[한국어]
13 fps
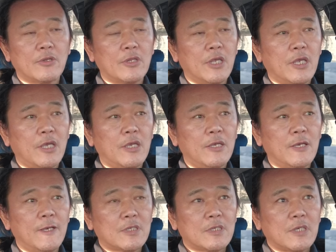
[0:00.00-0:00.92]
그런데
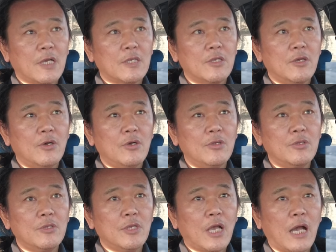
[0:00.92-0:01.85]

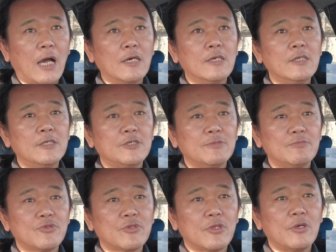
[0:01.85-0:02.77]
작년
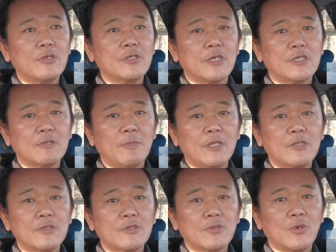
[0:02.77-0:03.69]
가을쯤부터 이제
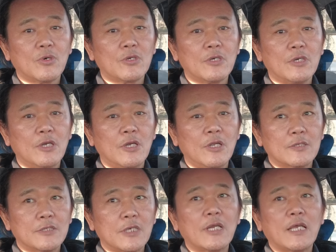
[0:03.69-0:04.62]
스마트 스토어를
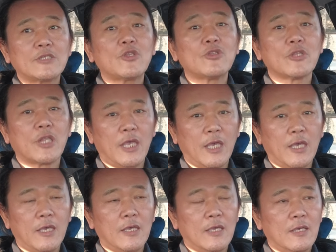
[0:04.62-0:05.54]
시작을
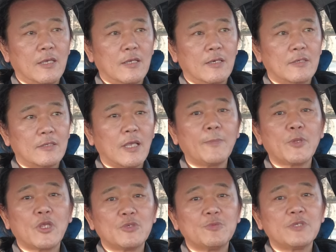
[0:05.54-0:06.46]
하셨는데
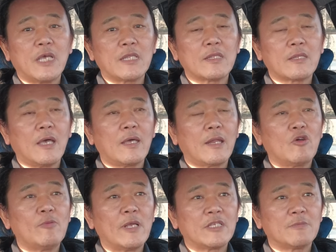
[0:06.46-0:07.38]
생각보다 쉽지
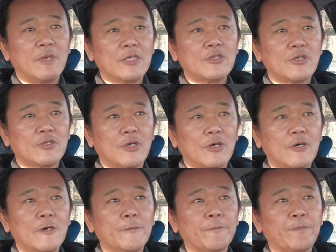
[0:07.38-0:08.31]
않다라고 말씀을
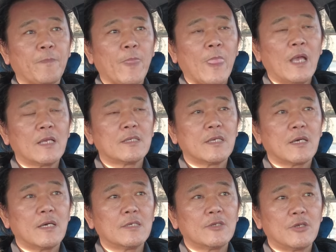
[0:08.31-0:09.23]
하셔서
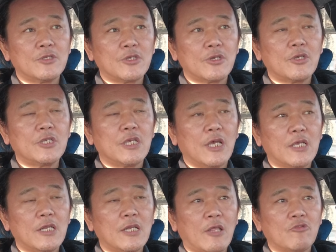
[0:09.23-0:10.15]
제가 이런저런
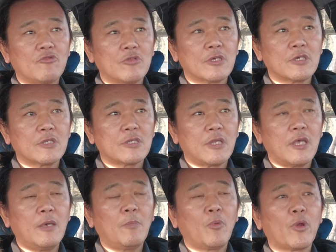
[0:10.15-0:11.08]
이야기를 나누는
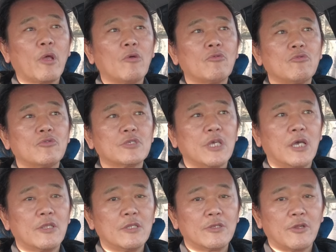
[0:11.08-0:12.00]
끝에 뭐라고
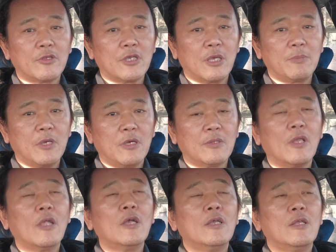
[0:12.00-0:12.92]
제안을 드렸냐면